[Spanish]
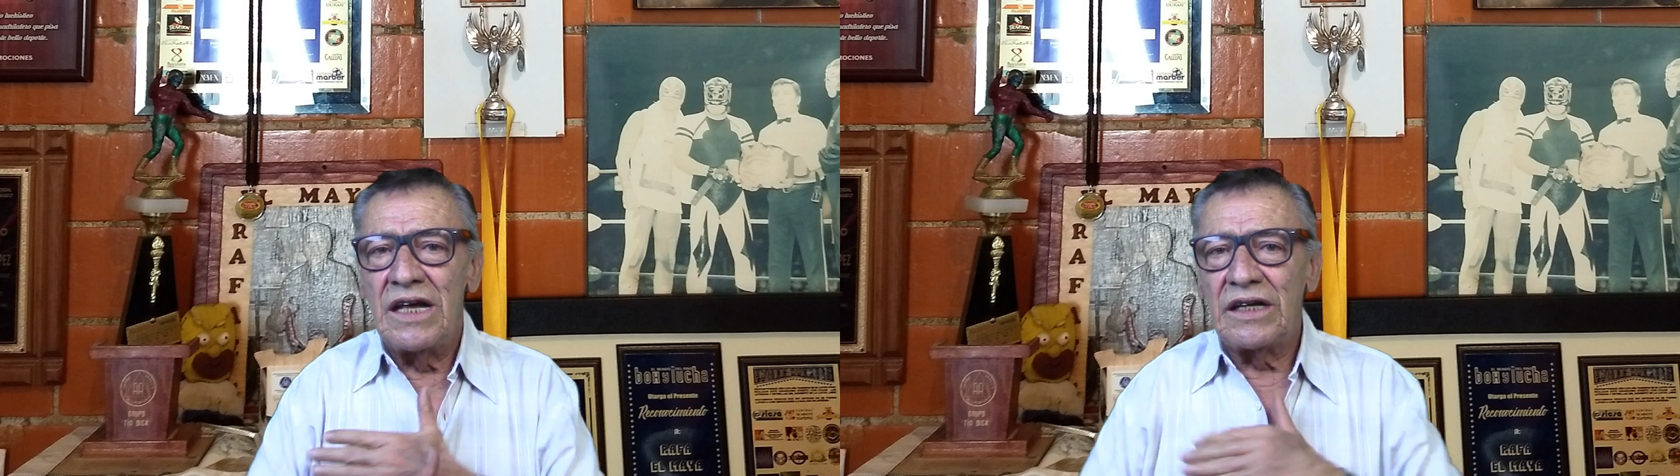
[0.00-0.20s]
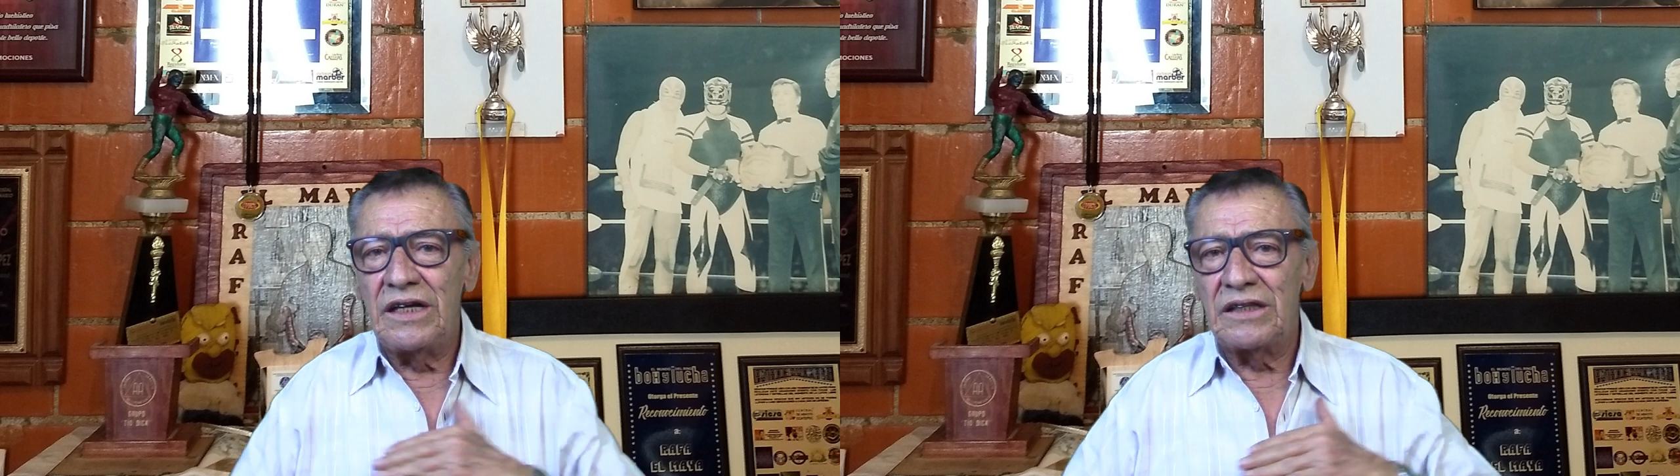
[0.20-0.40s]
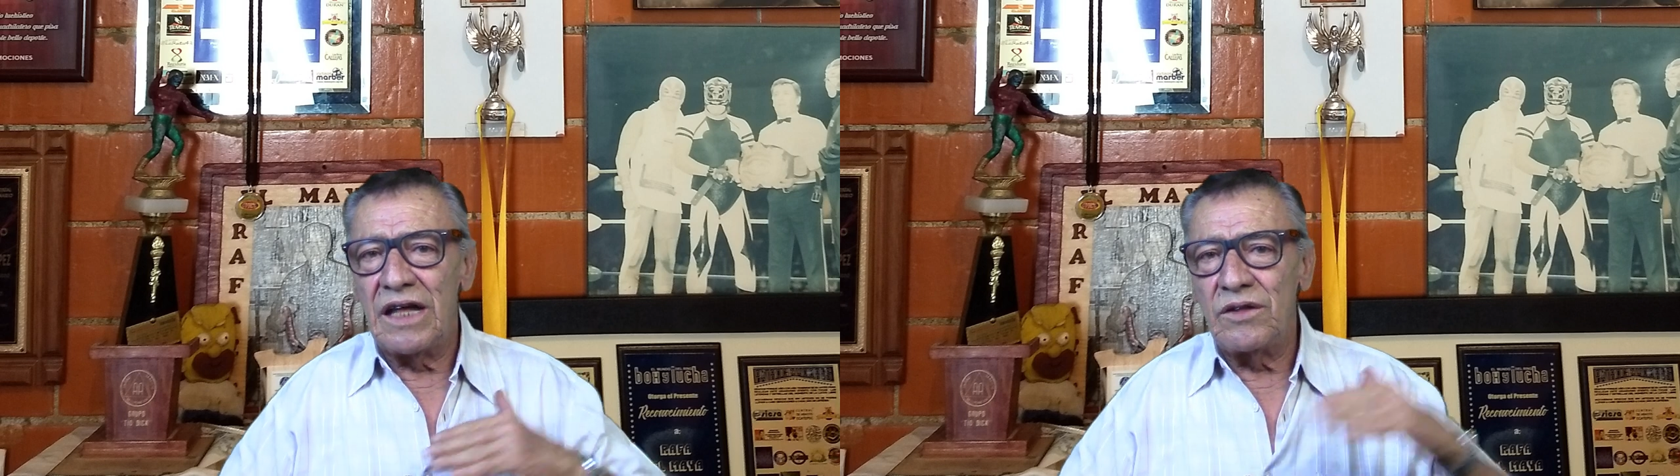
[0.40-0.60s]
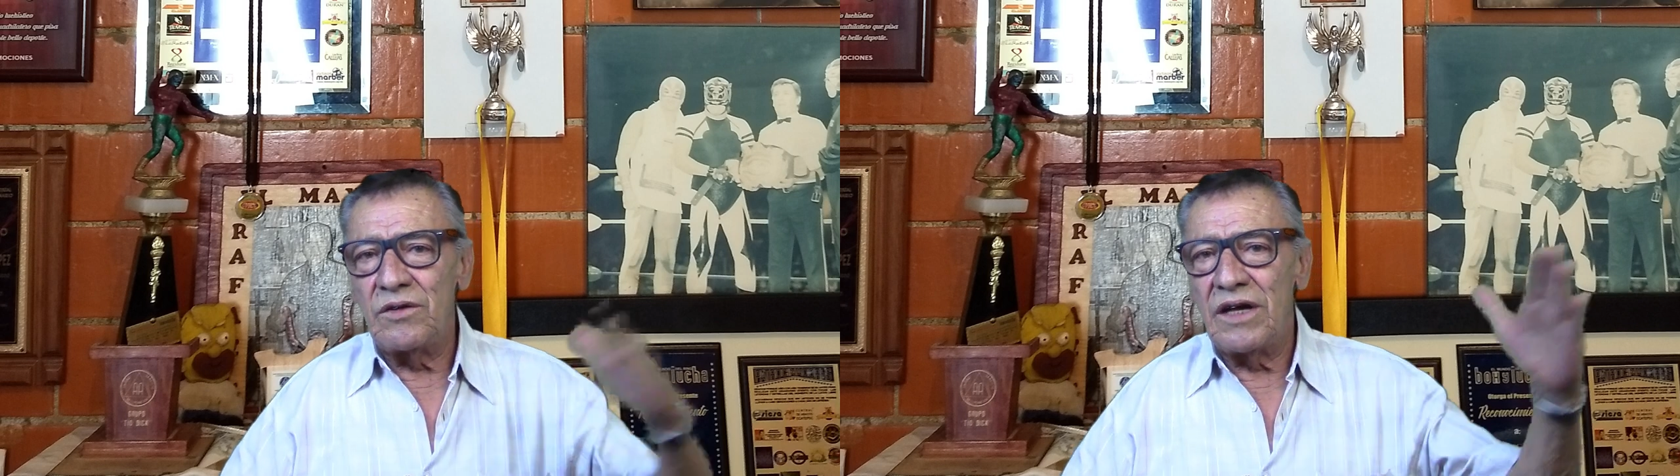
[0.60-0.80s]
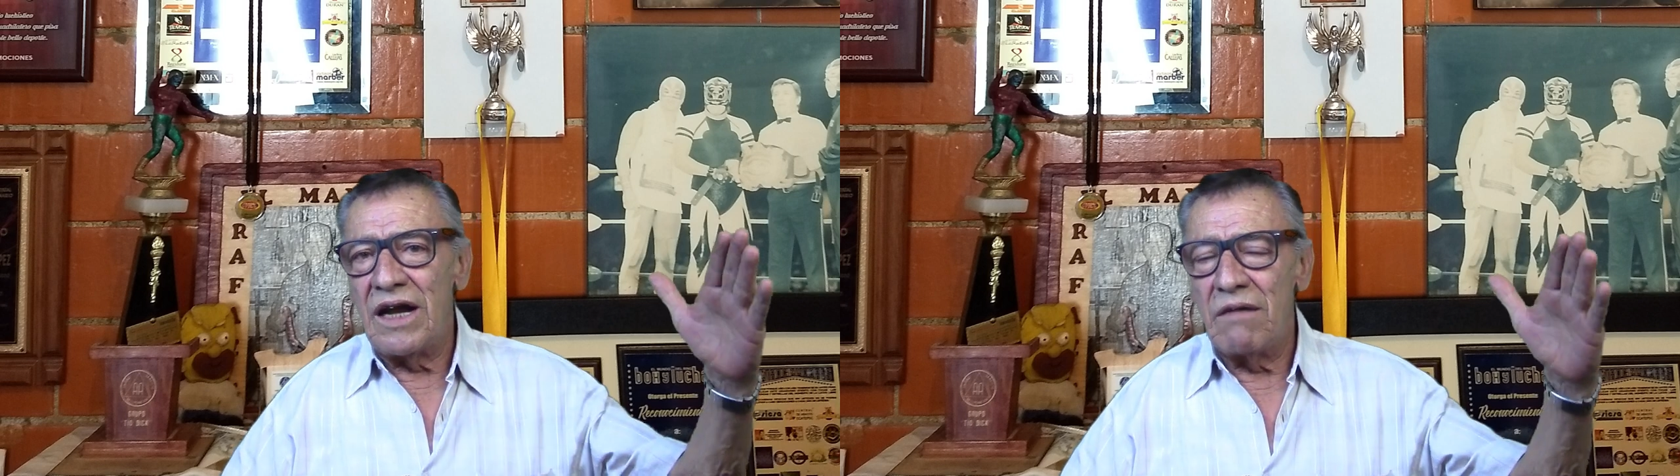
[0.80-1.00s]
quitando
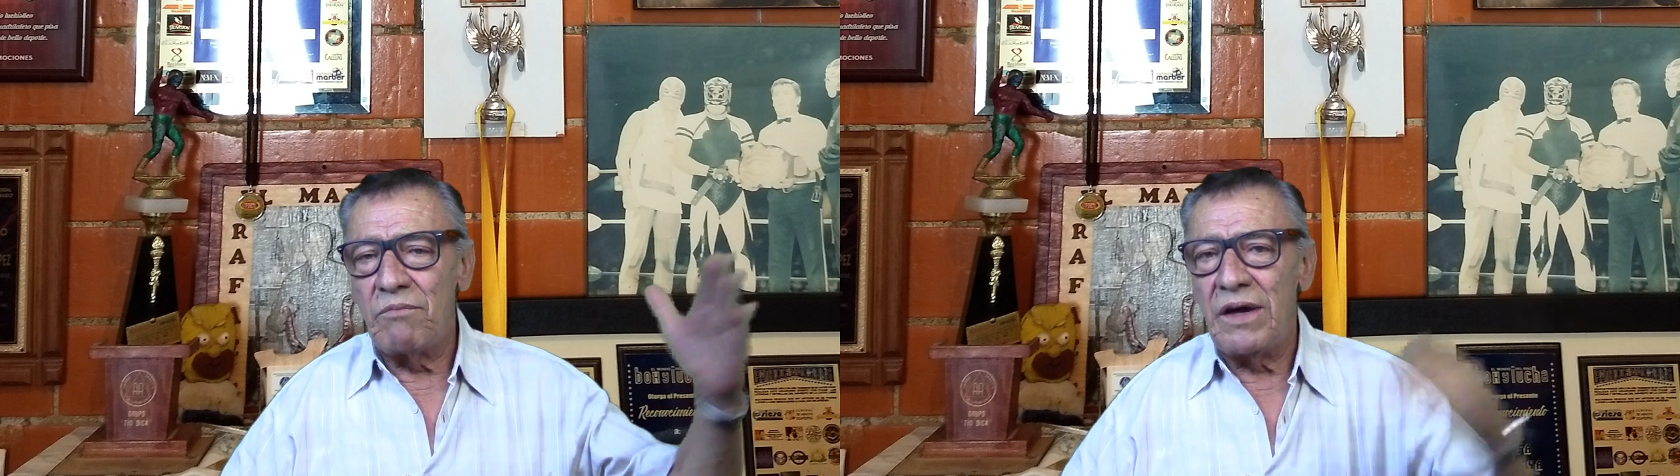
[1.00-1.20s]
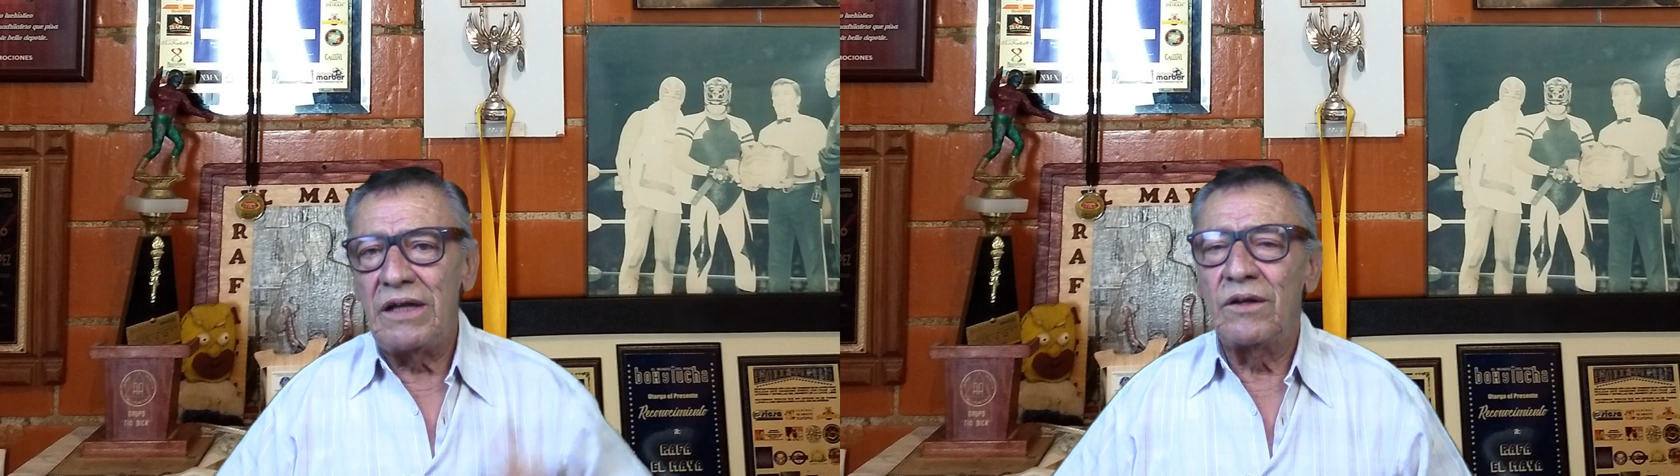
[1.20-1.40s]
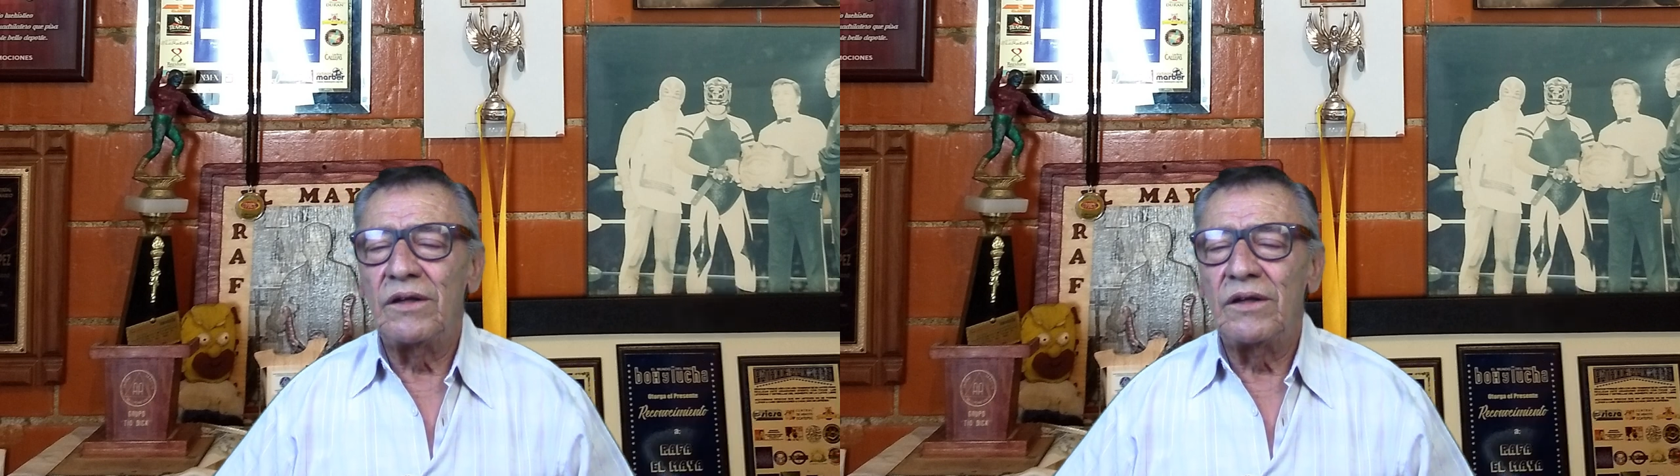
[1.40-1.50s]
ya el apellido